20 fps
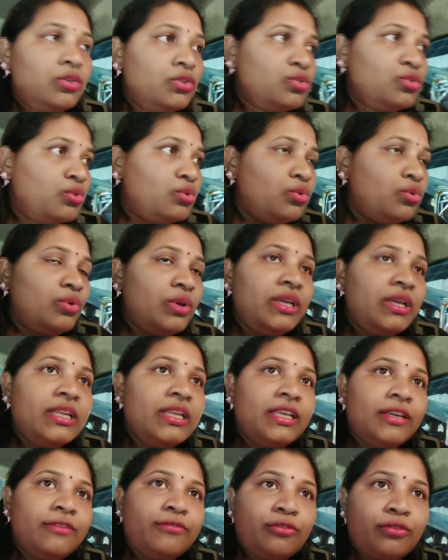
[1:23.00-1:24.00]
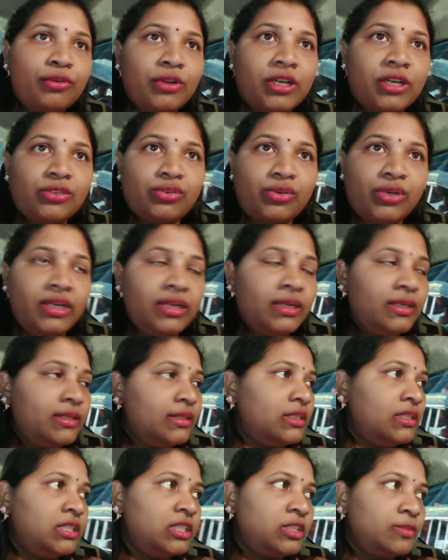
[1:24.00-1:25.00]
तो इनके फ़ोन का जो है
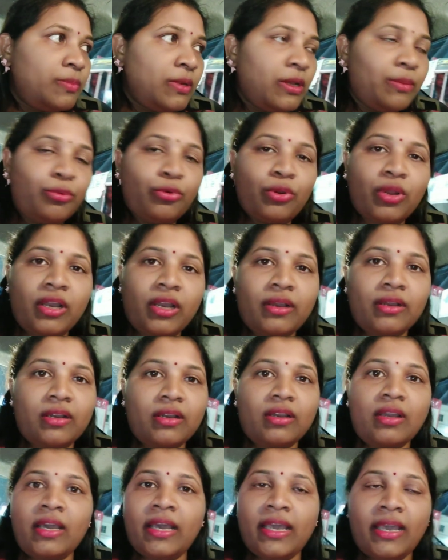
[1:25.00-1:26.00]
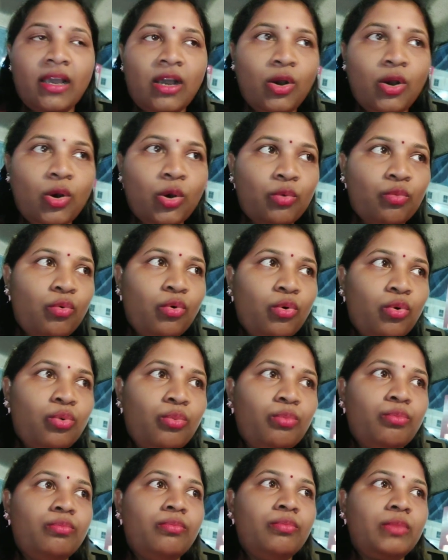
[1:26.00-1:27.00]
डिस्प्ले पूरा गया और वो
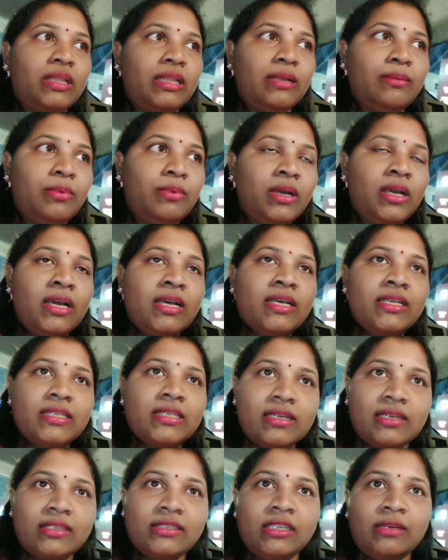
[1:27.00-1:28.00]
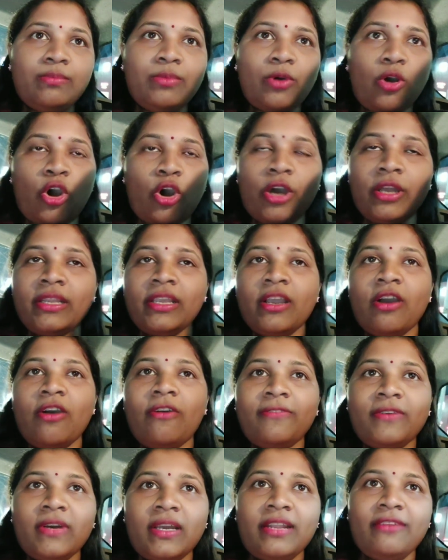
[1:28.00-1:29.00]
मतलब जब ऑन या
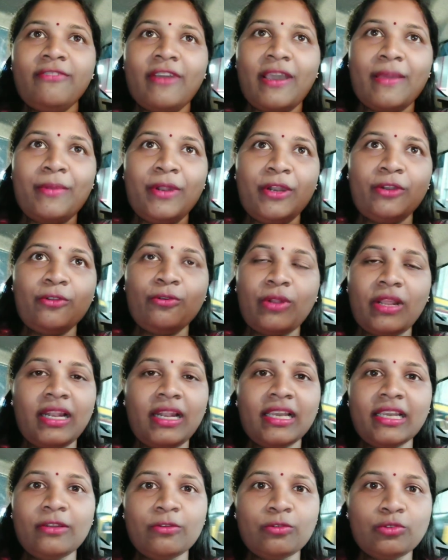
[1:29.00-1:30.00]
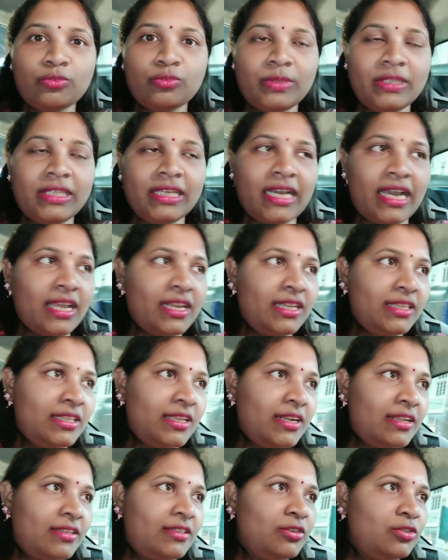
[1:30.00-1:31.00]
ऑफ कर रहे वाइब्रेट हो रहा है लेकिन कुछ भी दिखाई नहीं दे
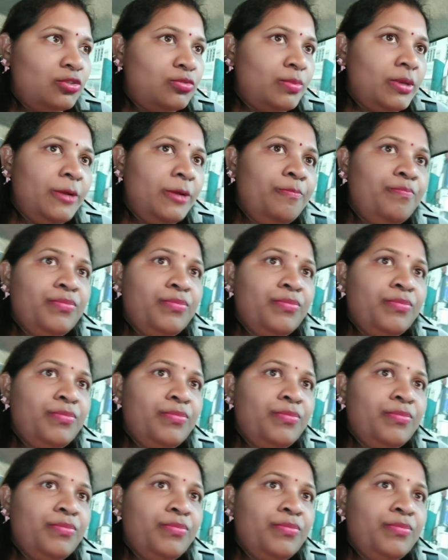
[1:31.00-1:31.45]
रहा था उस पर